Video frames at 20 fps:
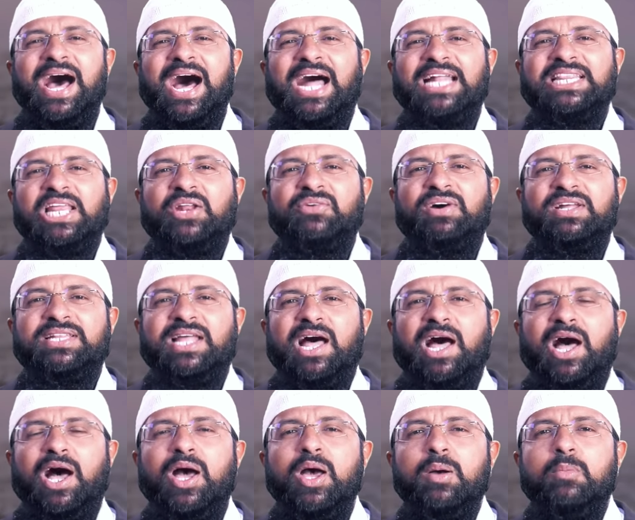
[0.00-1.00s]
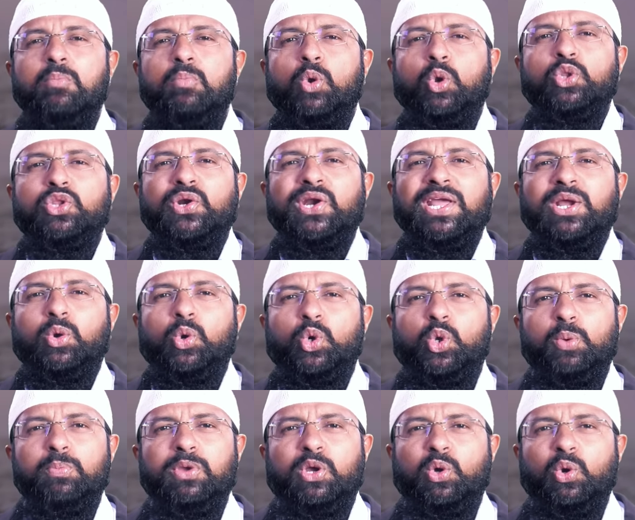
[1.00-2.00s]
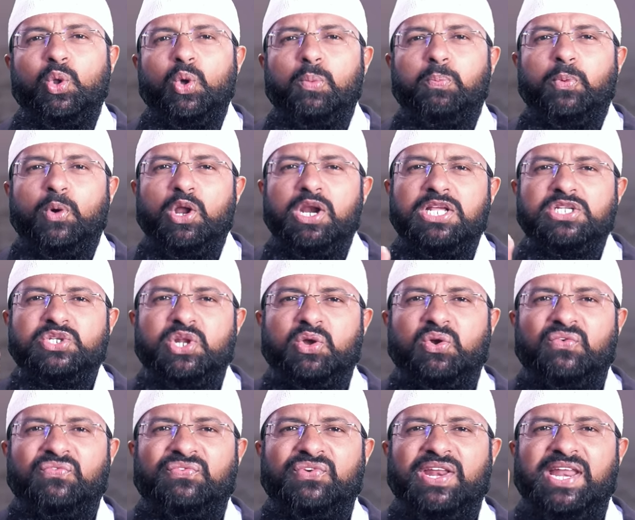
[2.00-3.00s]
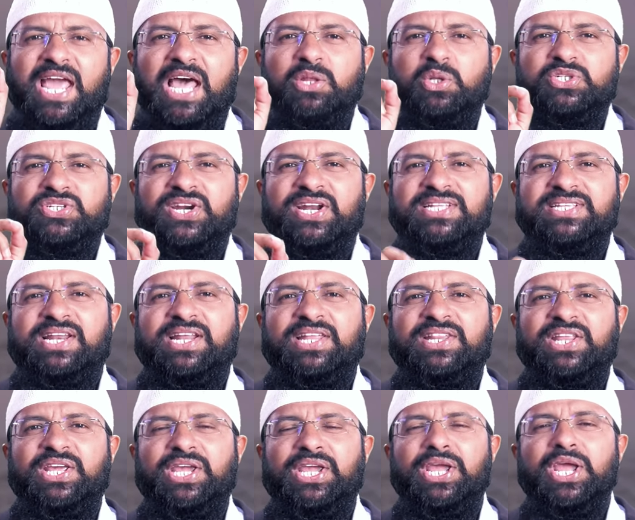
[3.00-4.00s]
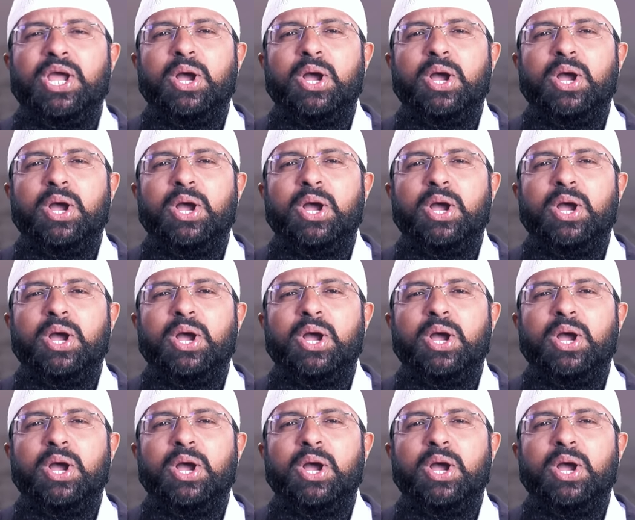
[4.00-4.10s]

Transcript: ఆ తర్వాత మృతుడి కుటుంబీకులు పోలీసులకు ఫిర్యాదు చేయడం జరిగింది